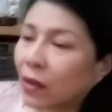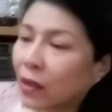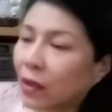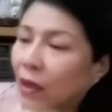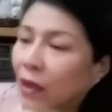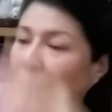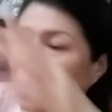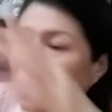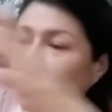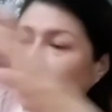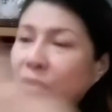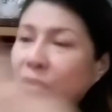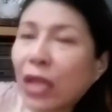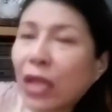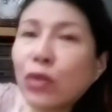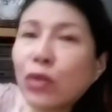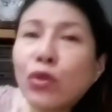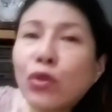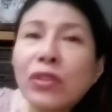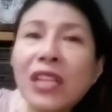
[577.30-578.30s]
Yung
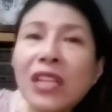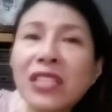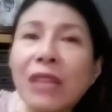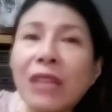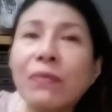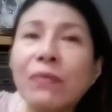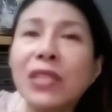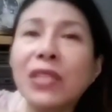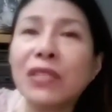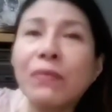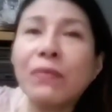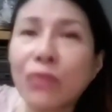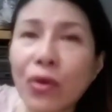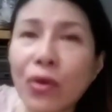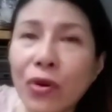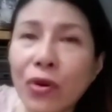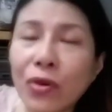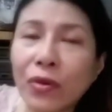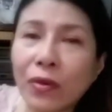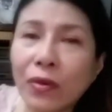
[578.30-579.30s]
nandun na siya mismo,
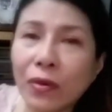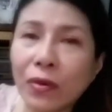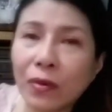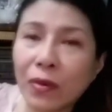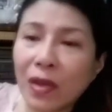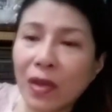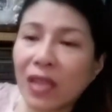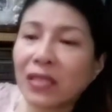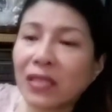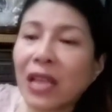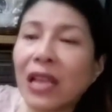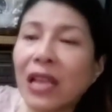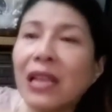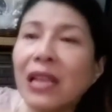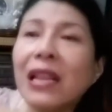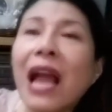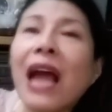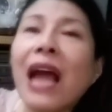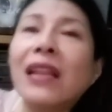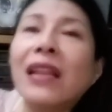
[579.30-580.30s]
sa
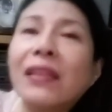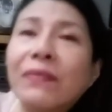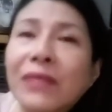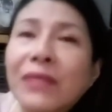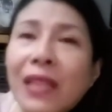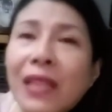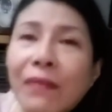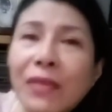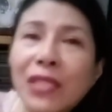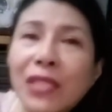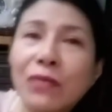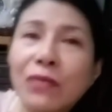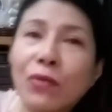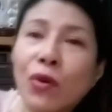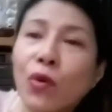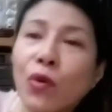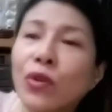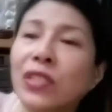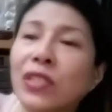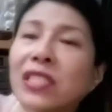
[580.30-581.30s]
ilalim na mismo
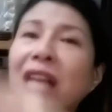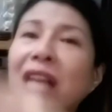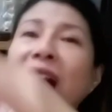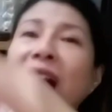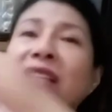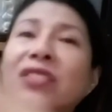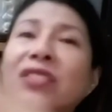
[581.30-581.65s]
kung saan siya